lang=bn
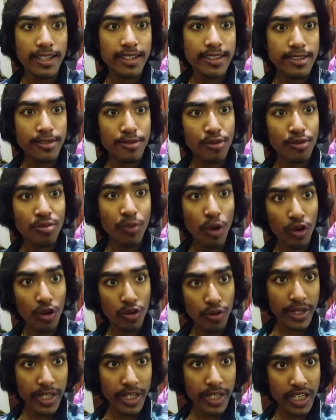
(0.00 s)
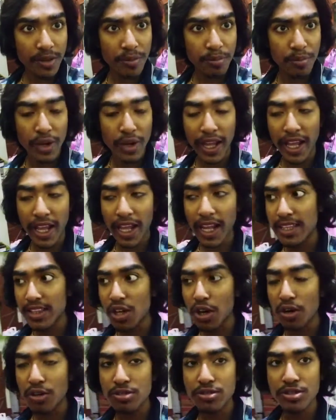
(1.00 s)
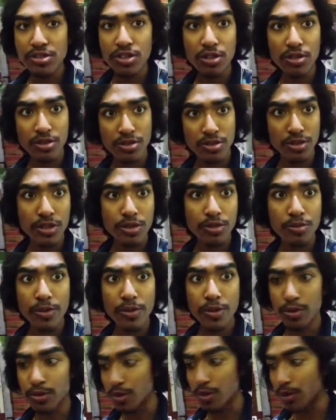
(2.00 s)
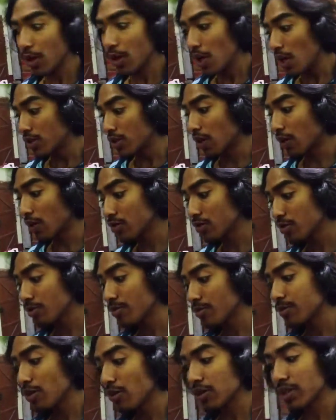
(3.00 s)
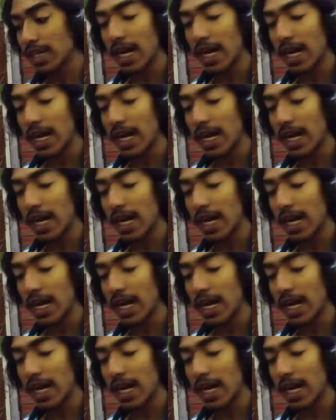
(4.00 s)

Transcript: লাগে ঘুম অটোমেটিকলি পুড়ে গেলে তখন যখন যদি তুমি ওঠো তখন তুমি যখন